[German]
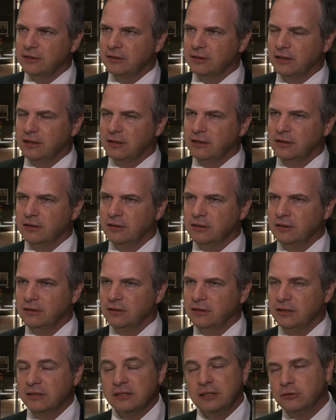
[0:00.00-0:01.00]
denn
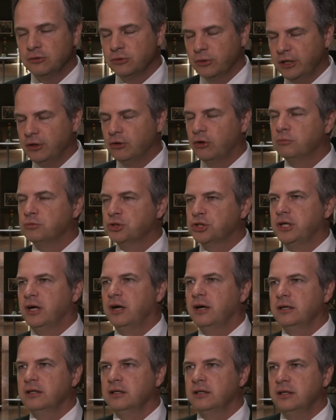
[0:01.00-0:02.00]
äh, die sind so enorm
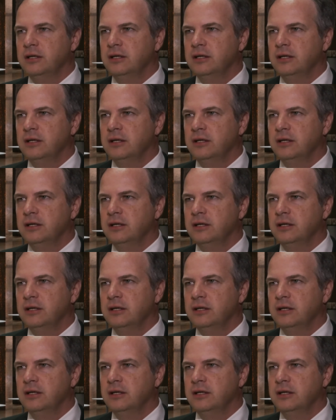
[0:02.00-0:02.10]
stark,